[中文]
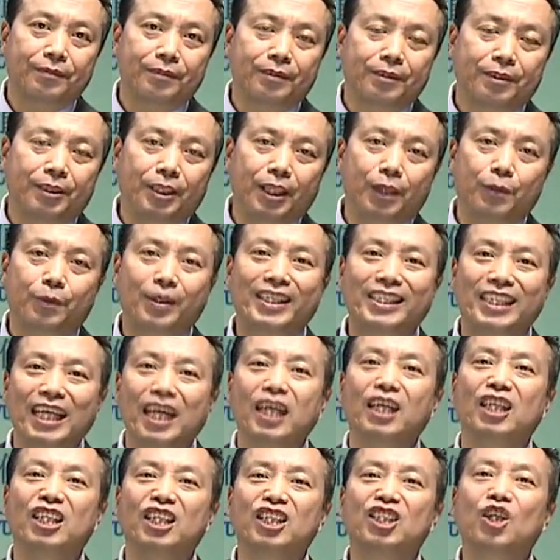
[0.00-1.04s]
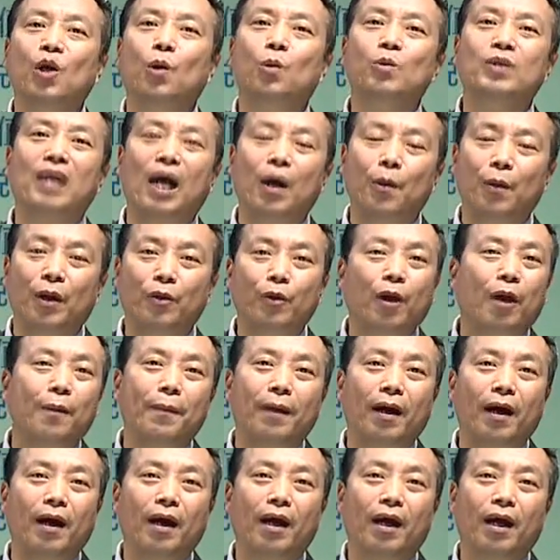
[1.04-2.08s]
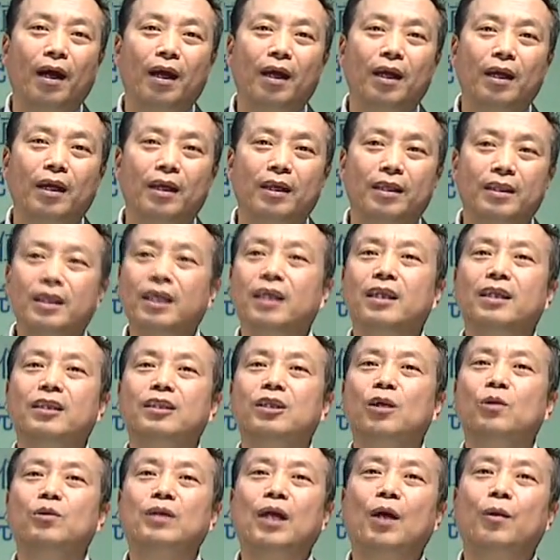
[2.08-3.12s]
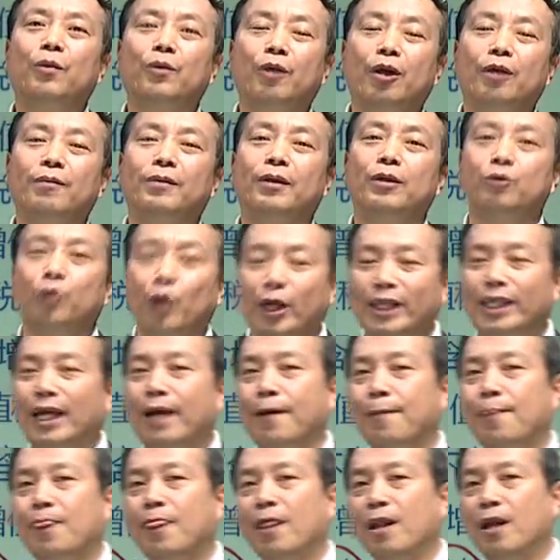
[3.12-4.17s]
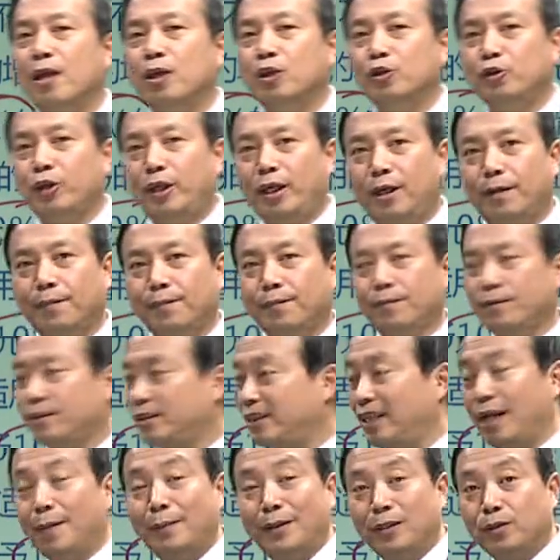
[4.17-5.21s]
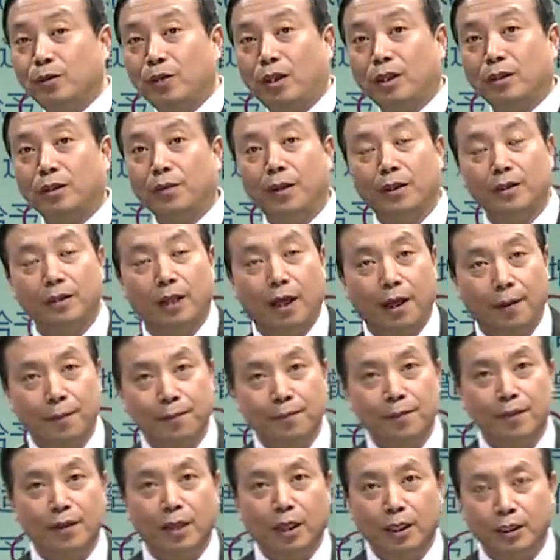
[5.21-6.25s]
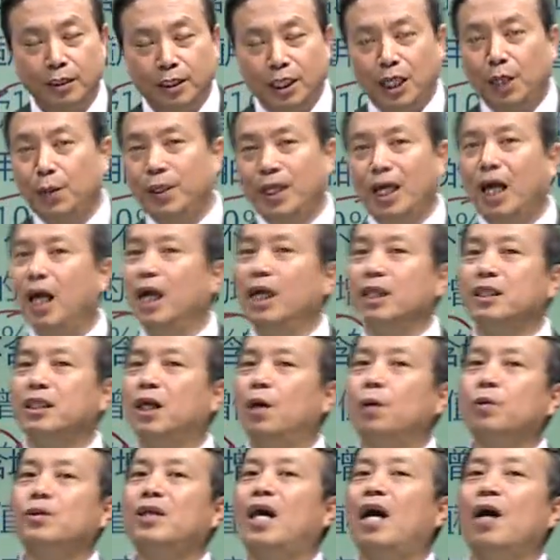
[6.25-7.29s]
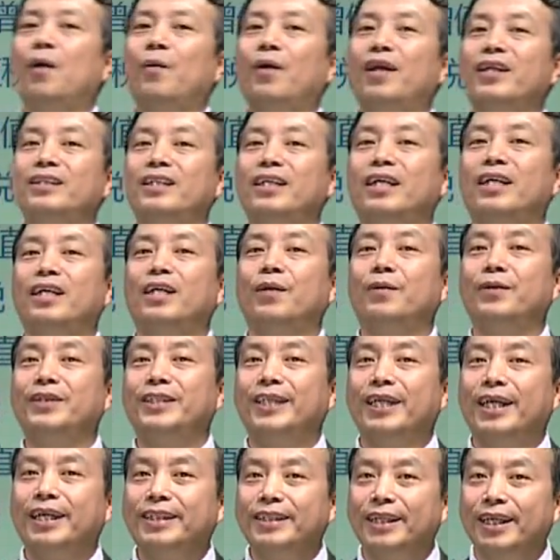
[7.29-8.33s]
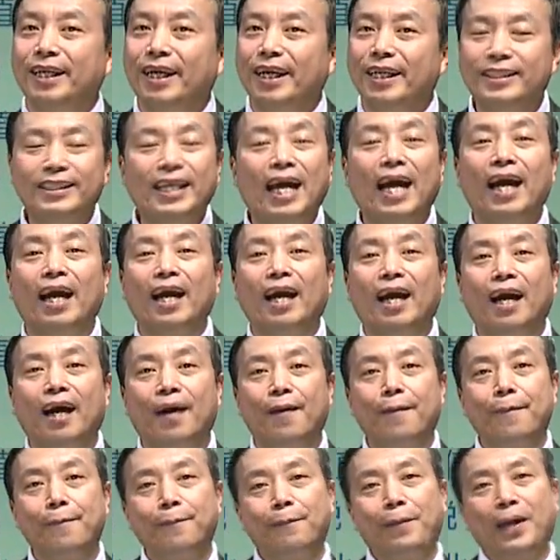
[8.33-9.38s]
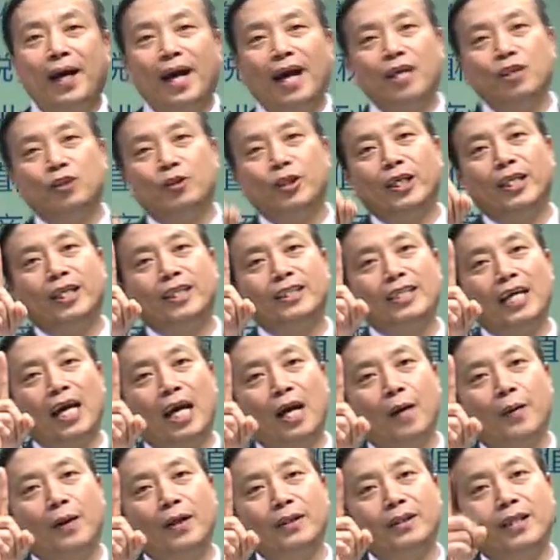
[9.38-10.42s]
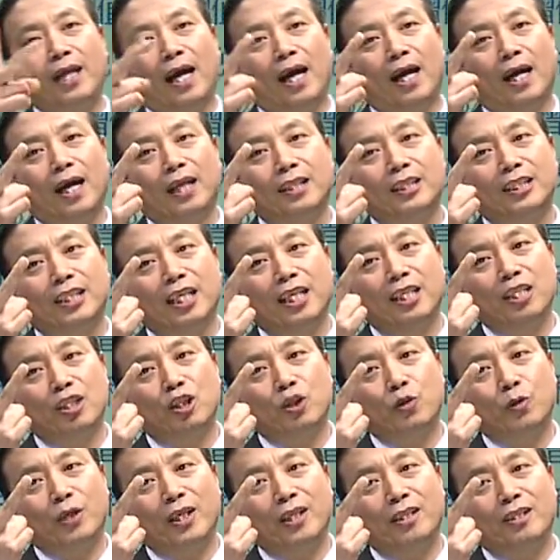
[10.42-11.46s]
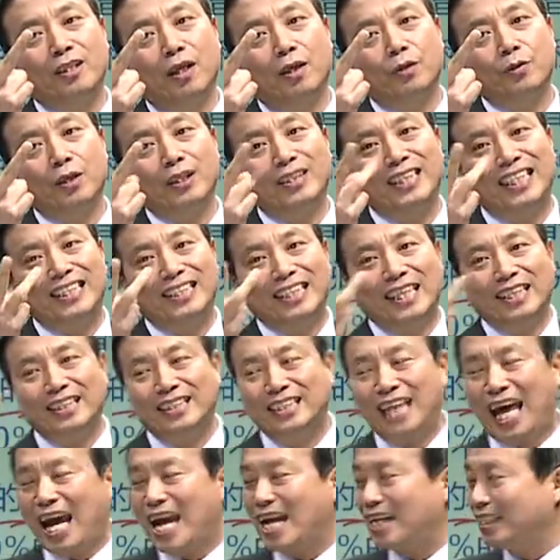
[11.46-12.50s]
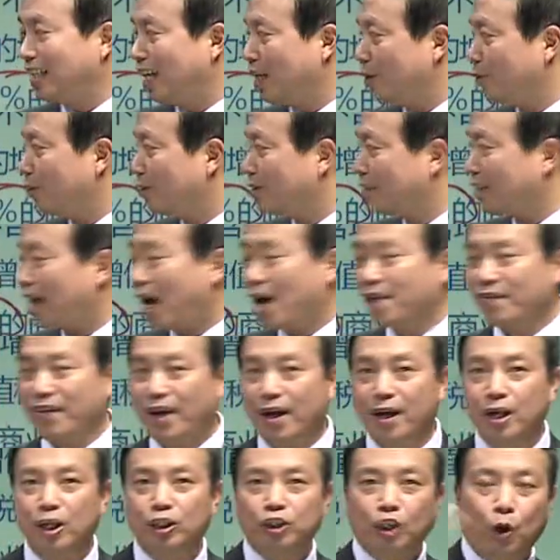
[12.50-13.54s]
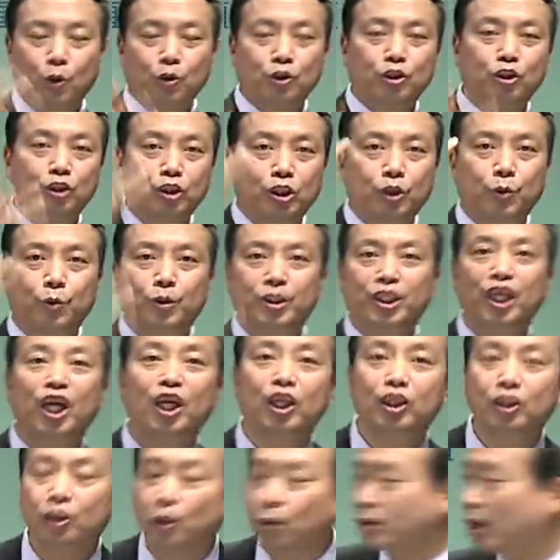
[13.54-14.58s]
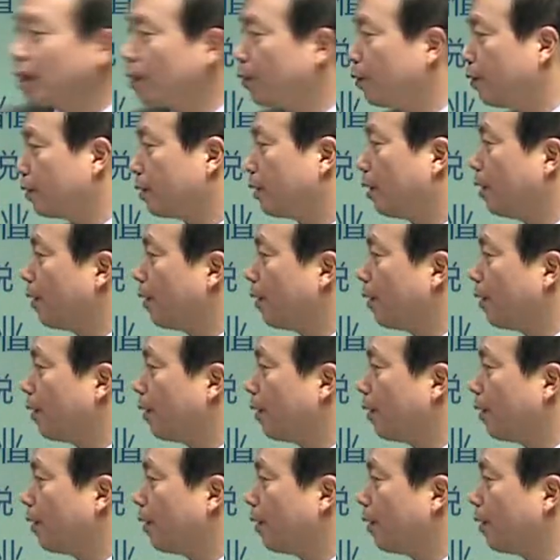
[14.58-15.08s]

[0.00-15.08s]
住了，应收账款，对吗？应收账款对吗？对的。所以钱没收到情况下，记入应收账款金额一共几个金额？三个：不含税的价款，第二个增值税的销税，第三带电运杂费都是记入应收账款。